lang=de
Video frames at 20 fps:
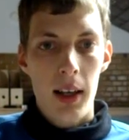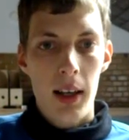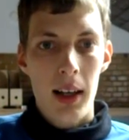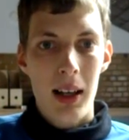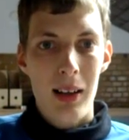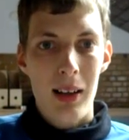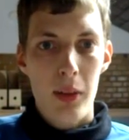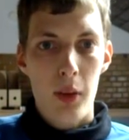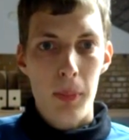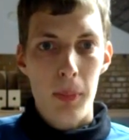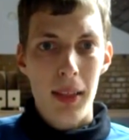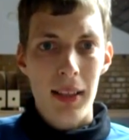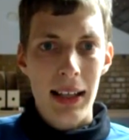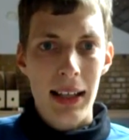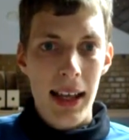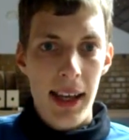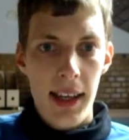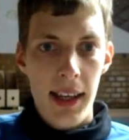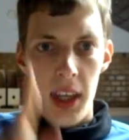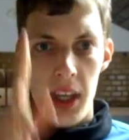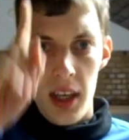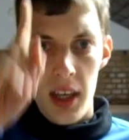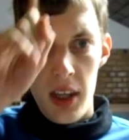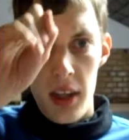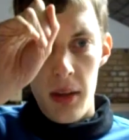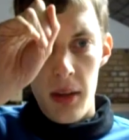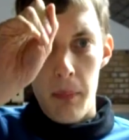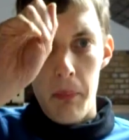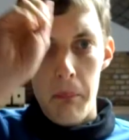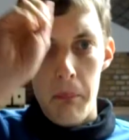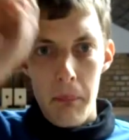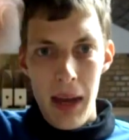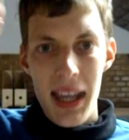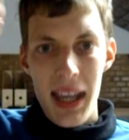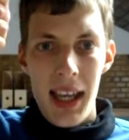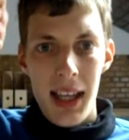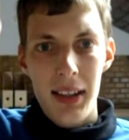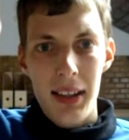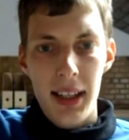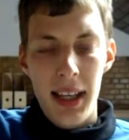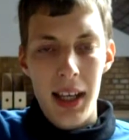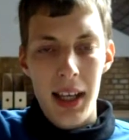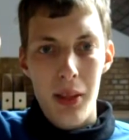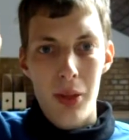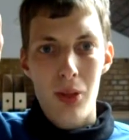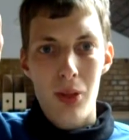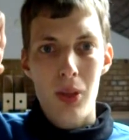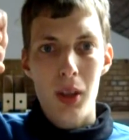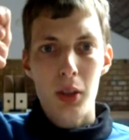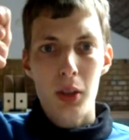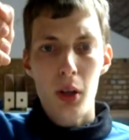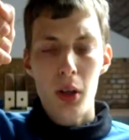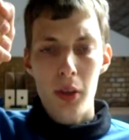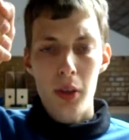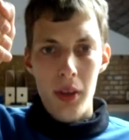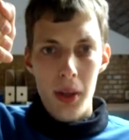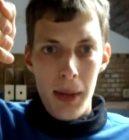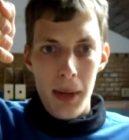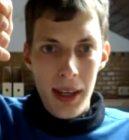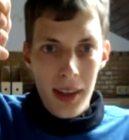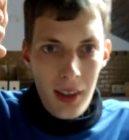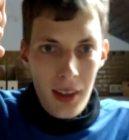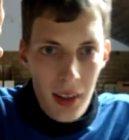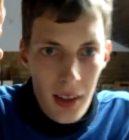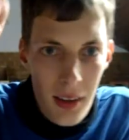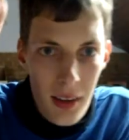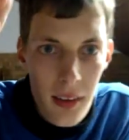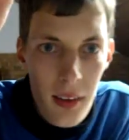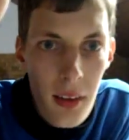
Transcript: Also bis gleich. Meier 3007